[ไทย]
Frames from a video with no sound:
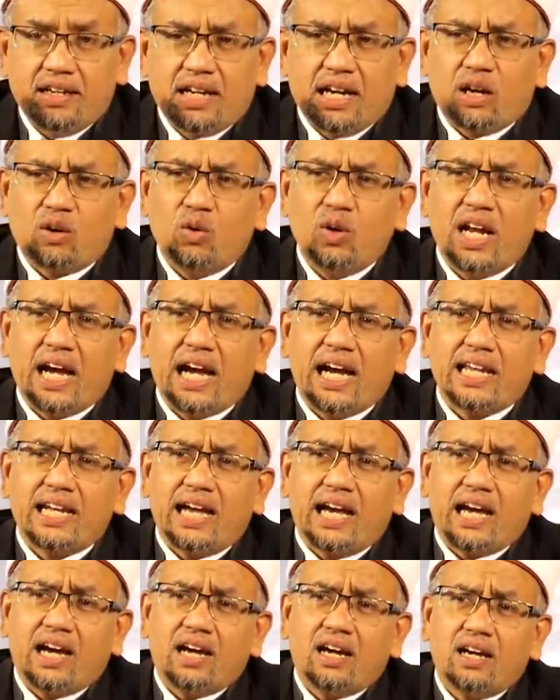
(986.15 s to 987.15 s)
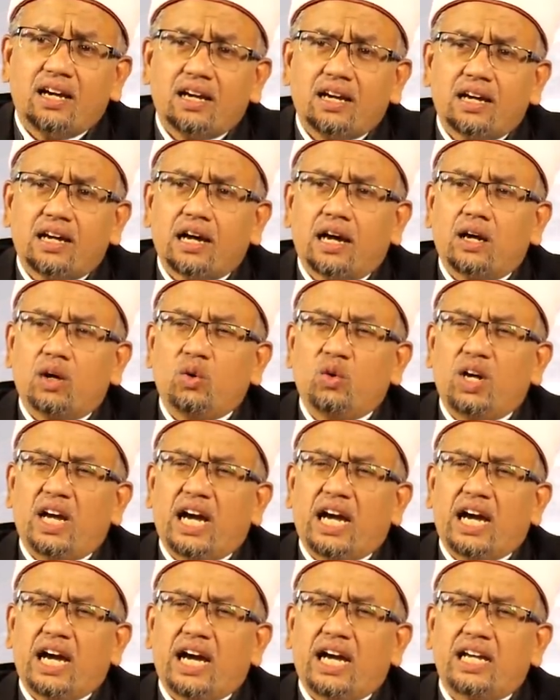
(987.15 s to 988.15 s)
กรุณาล่ะกรุ
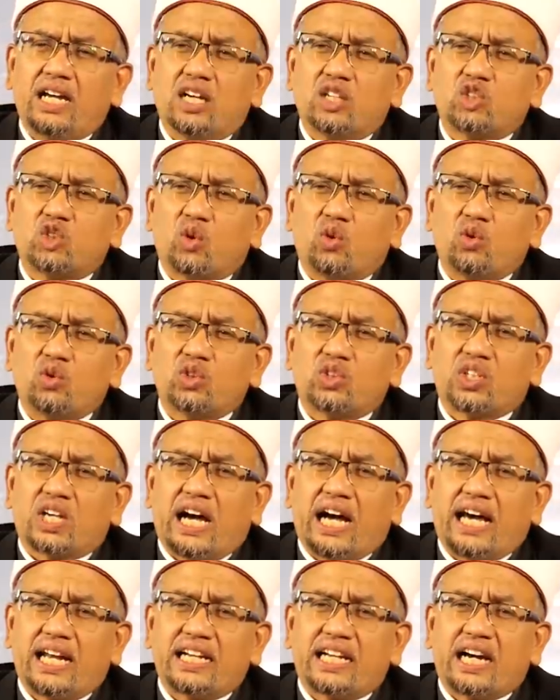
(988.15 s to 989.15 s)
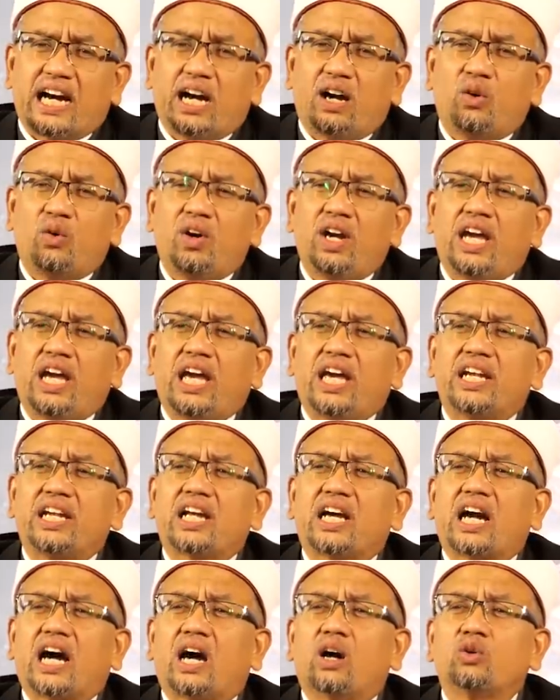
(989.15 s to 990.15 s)
ณานะสงสารเขาเห็น
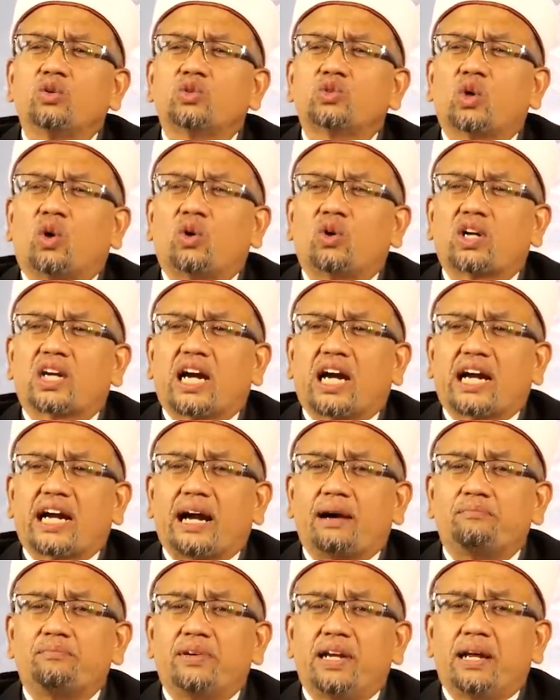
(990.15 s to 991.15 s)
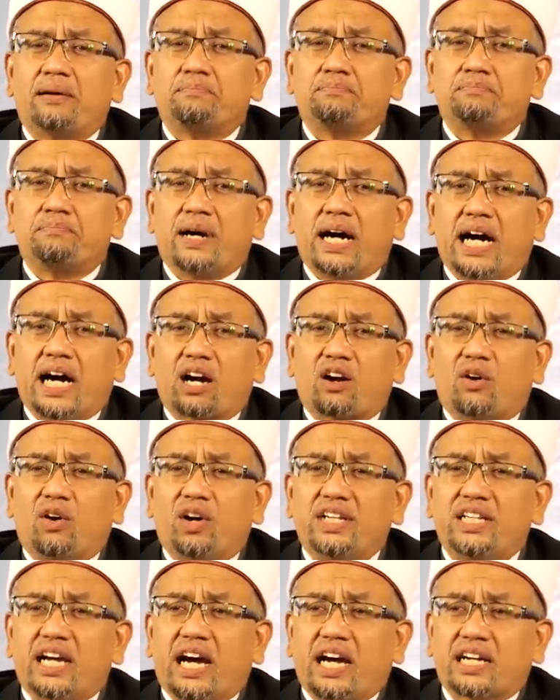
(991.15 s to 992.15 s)
เขาตกระกำลำบากก็
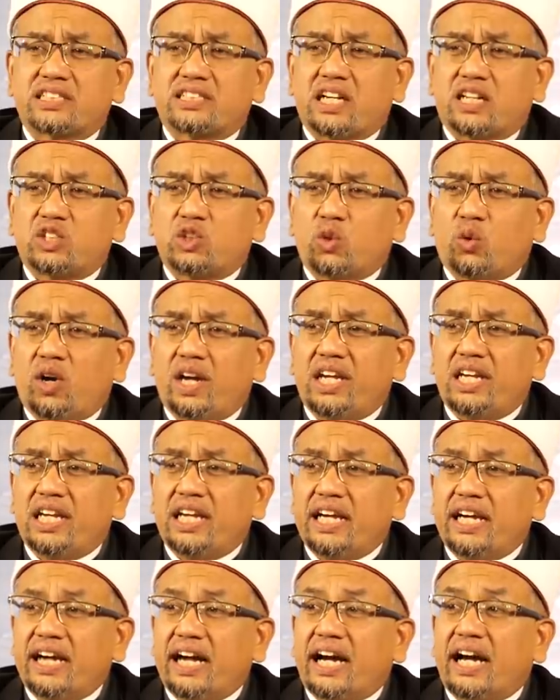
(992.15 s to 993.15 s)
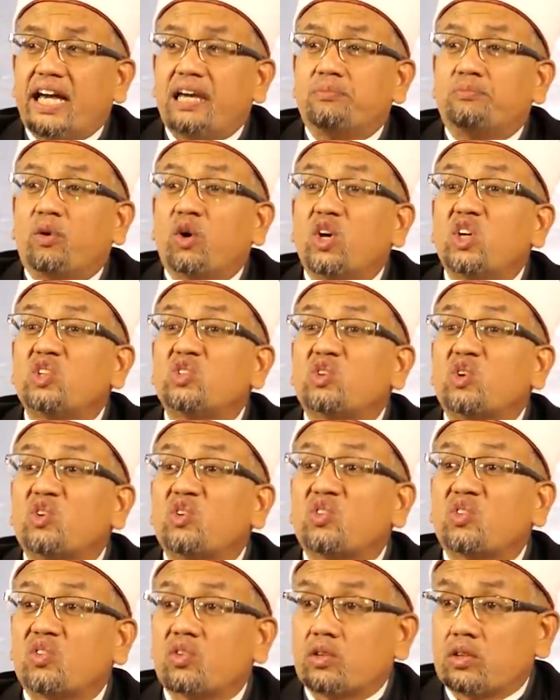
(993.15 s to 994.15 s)
อยากจะช่วยเหลือให้พ้นทุก
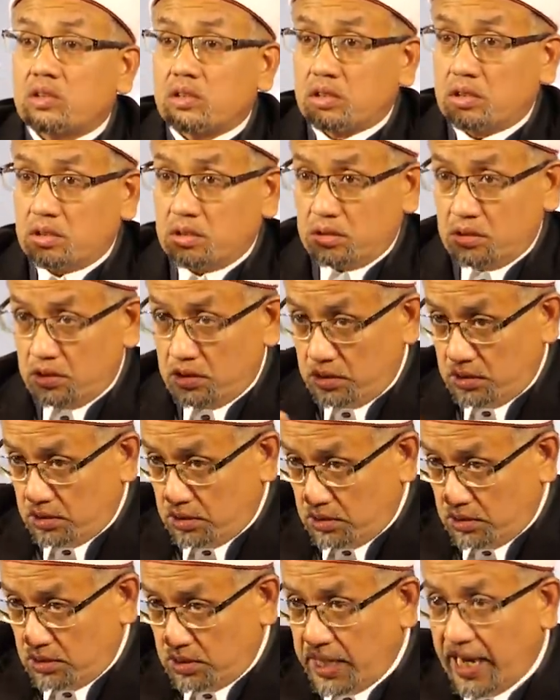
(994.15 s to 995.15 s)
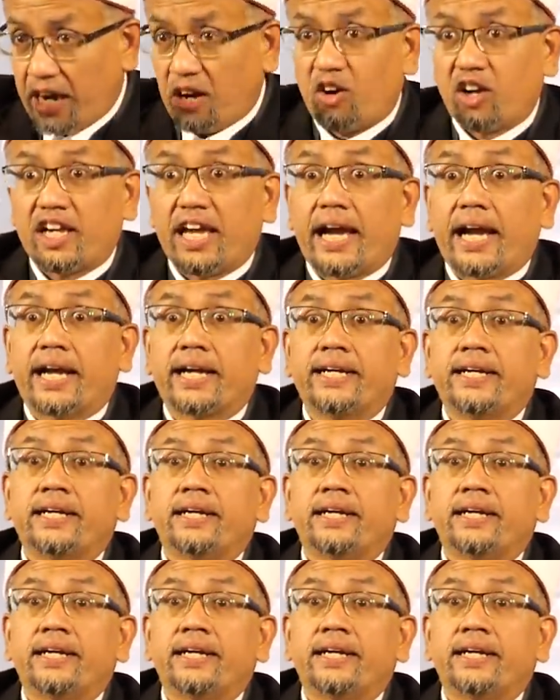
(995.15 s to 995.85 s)
ข์อยากออกอย่าง